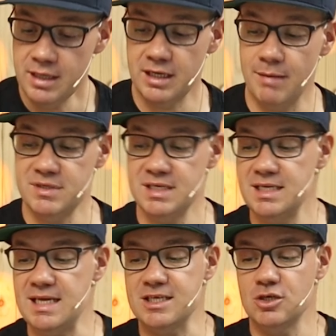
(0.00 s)
ähm, sind
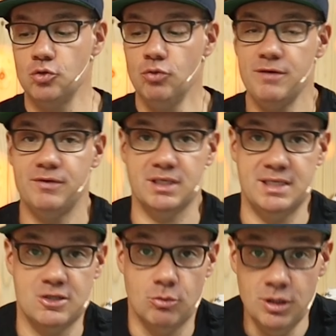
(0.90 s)
es eher so Schuhe für
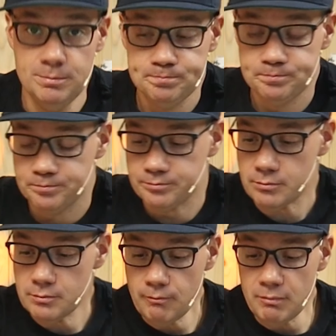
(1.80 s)
den Sommer.
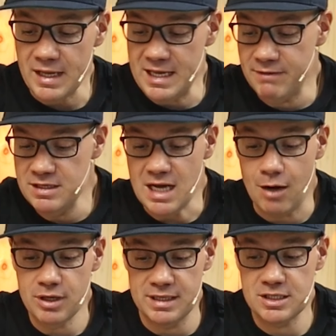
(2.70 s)
Ich finde es
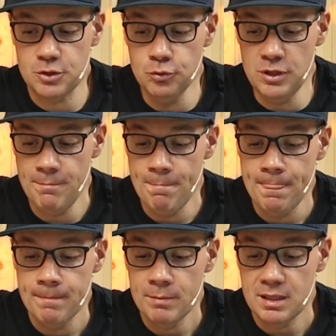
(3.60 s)
auch ganz cool.
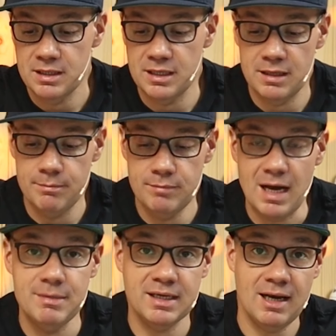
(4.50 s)
Ähm,
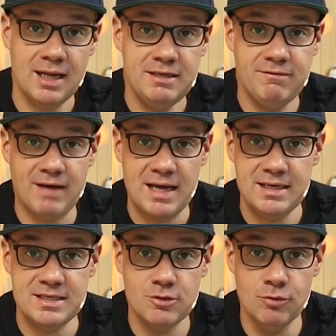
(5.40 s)
haben eine relativ
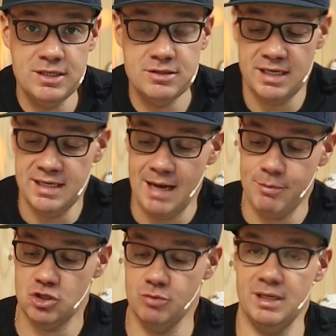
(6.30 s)
weiche Sohle. Zu denen
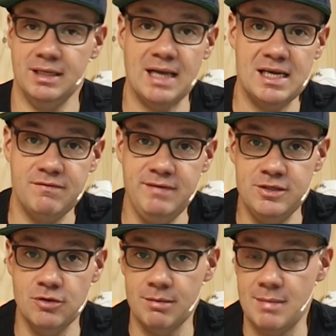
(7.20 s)
habe ich schon mal ein kleines
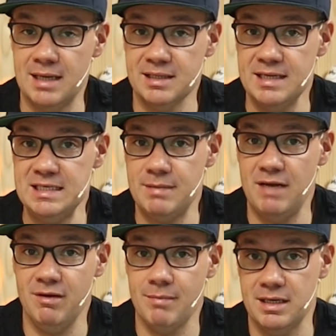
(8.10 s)
Video gemacht, ganz am
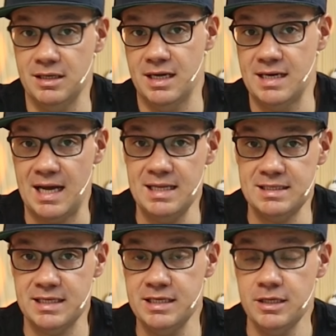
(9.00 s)
Anfang meiner
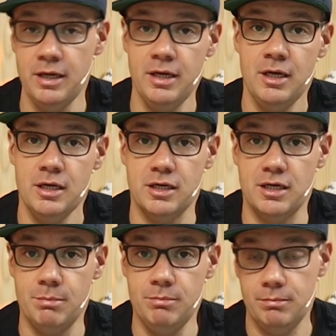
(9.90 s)
Kanalzeit.
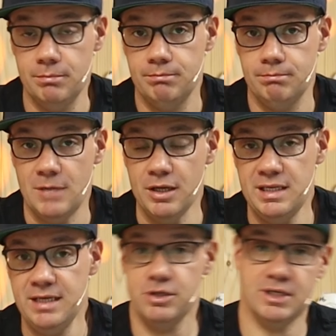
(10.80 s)
Ähm, halt,
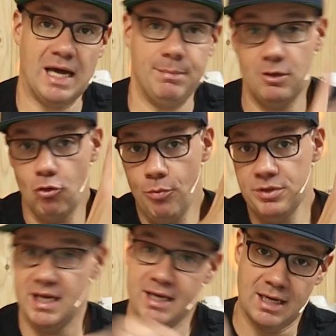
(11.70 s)
link euch gerade mal oben
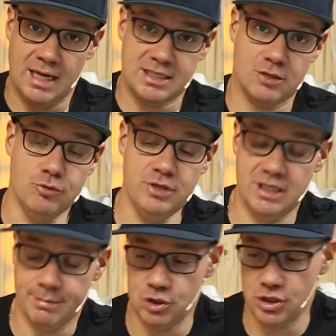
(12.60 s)
in der Ecke also auch unten
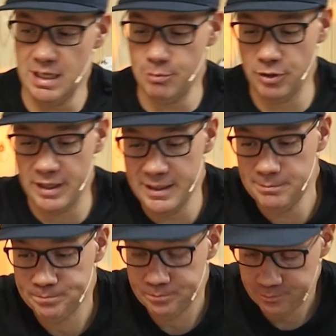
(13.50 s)
in der Beschreibung rein.